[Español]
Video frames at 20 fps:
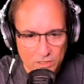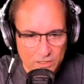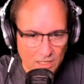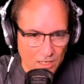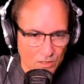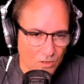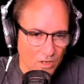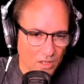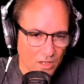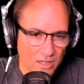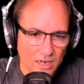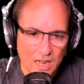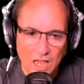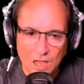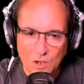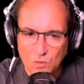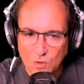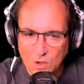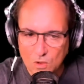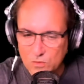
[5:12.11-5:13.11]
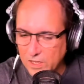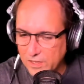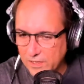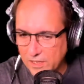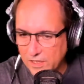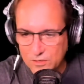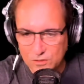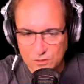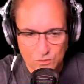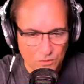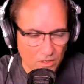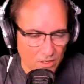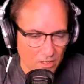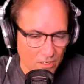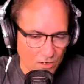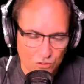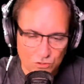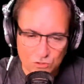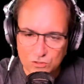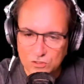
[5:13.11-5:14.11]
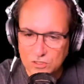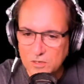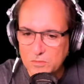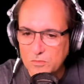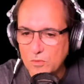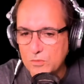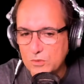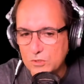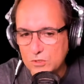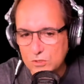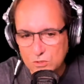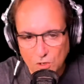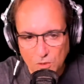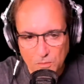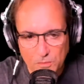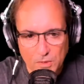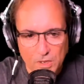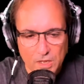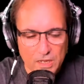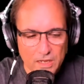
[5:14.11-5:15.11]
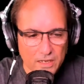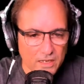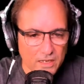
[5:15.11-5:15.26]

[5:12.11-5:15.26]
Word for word: hasta hay una del agua, una de esto, una del otro, tenemos un montón.